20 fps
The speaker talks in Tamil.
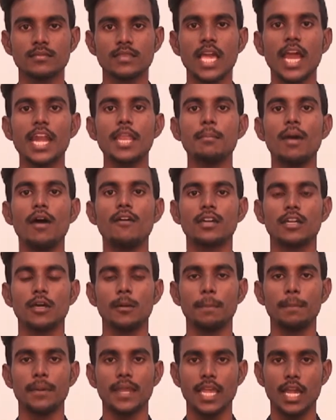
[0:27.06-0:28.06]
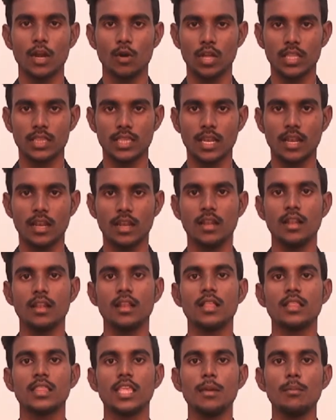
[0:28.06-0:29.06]
தேனி மாவட்டம் பெரியகுளத்தில்
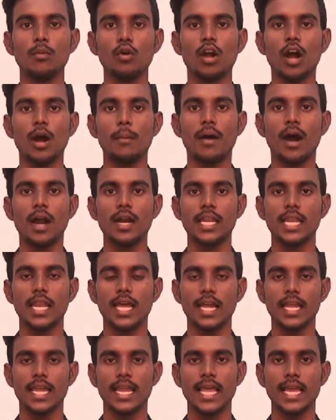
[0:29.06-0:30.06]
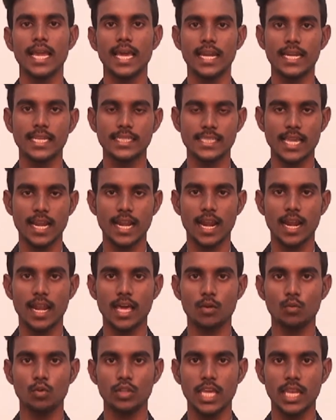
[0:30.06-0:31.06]
திமுக மாநில இளைஞரணி
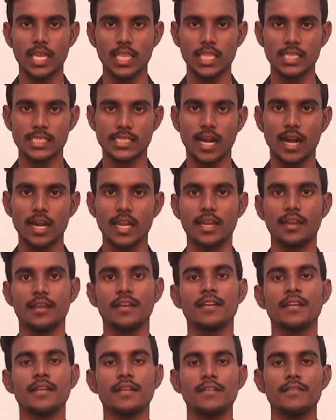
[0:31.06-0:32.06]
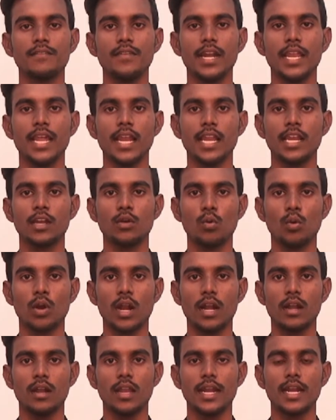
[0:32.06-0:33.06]
செயலாளர் உதயநிதி ஸ்டாலின் விடியலின்
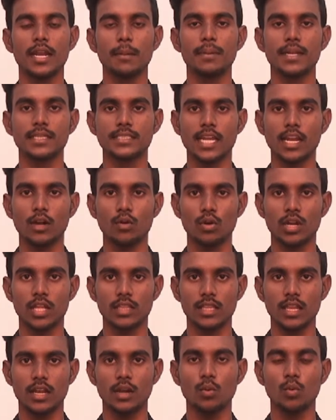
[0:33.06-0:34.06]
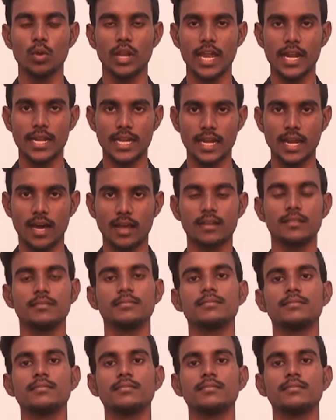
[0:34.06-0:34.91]
குரல் என்ற பிரச்சார கூட்டத்தில் உரையாற்றினார்